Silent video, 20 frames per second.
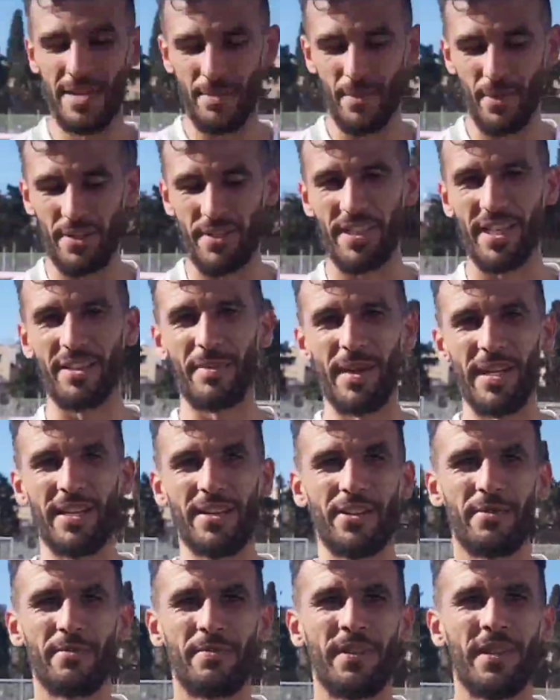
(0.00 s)
بون السلام
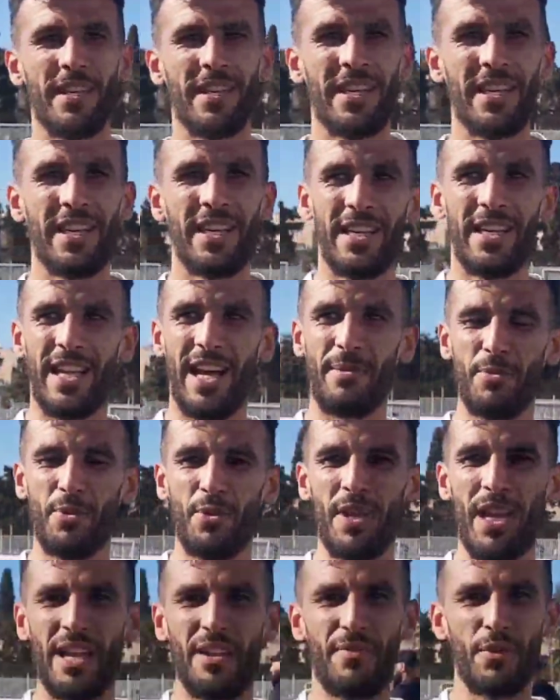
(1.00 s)
عليكم الحمد
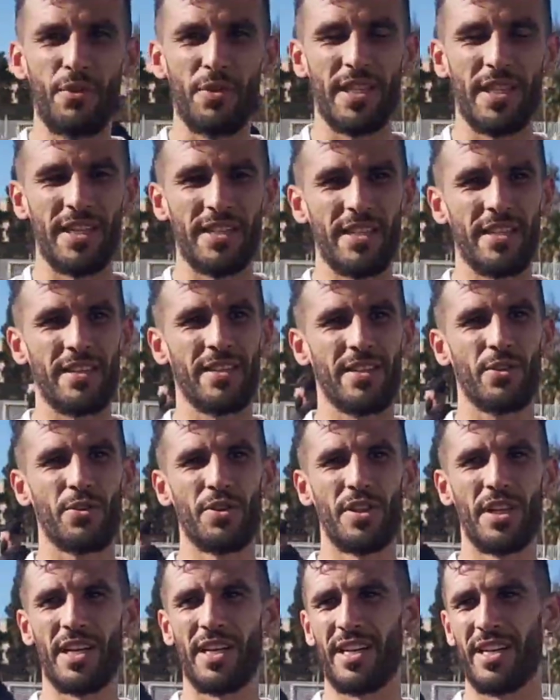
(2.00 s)
لله على الفوز هذا
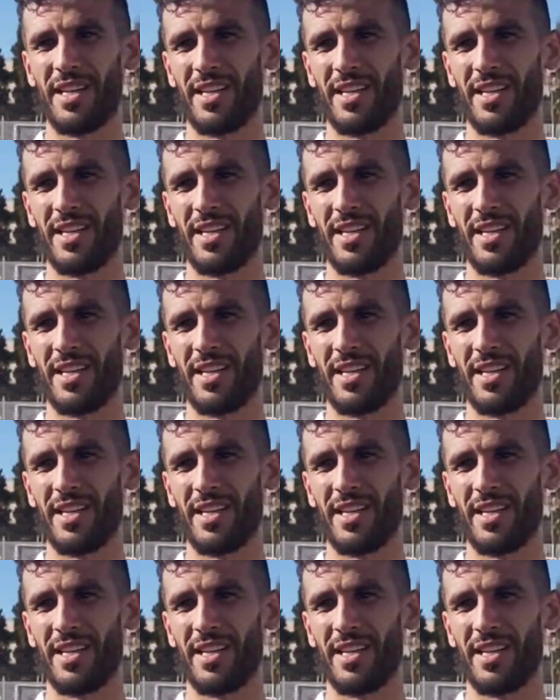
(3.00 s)
كنا